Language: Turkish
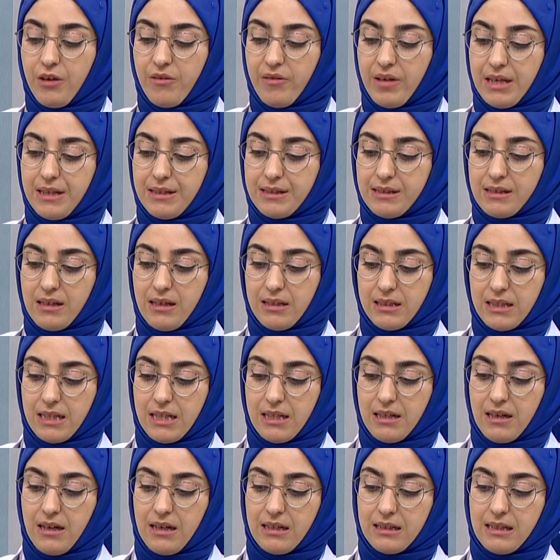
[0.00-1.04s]
ve insan
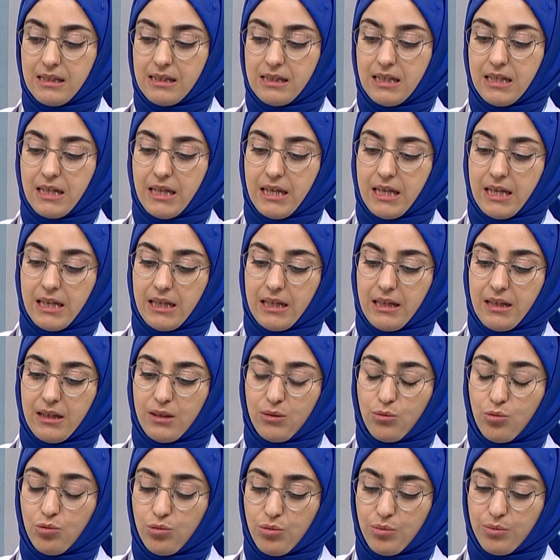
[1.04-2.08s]
iradesiyle
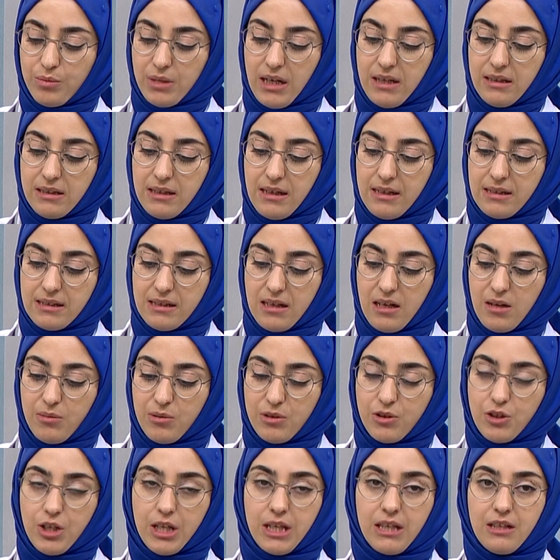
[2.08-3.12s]
ilgili durumdan
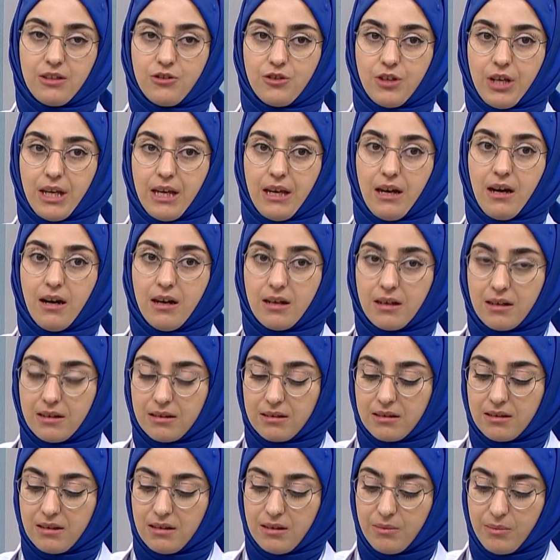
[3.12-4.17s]
hesaba çekileceği
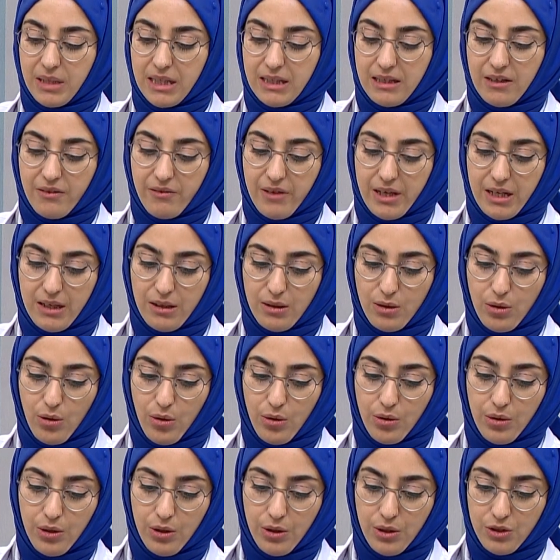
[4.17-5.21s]
hakkında bilgi veriliyor.
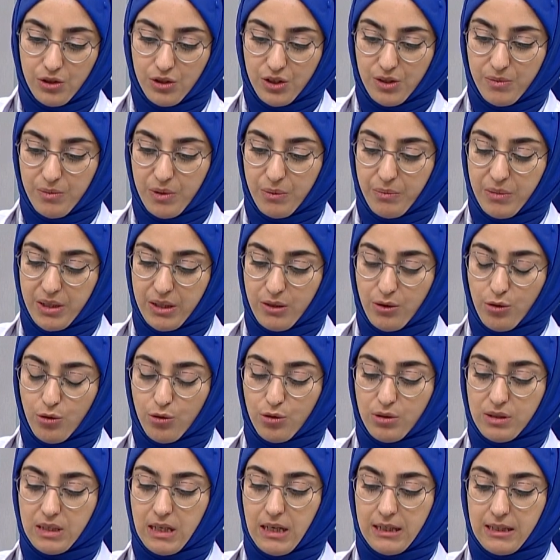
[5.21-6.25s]
Şimdi
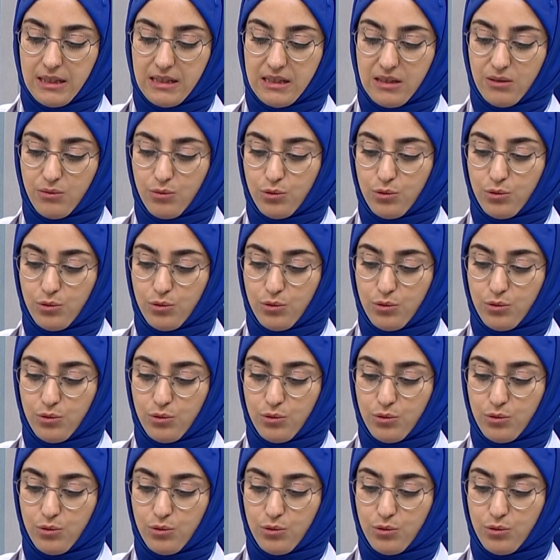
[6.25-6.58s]
bakıyoruz hangisi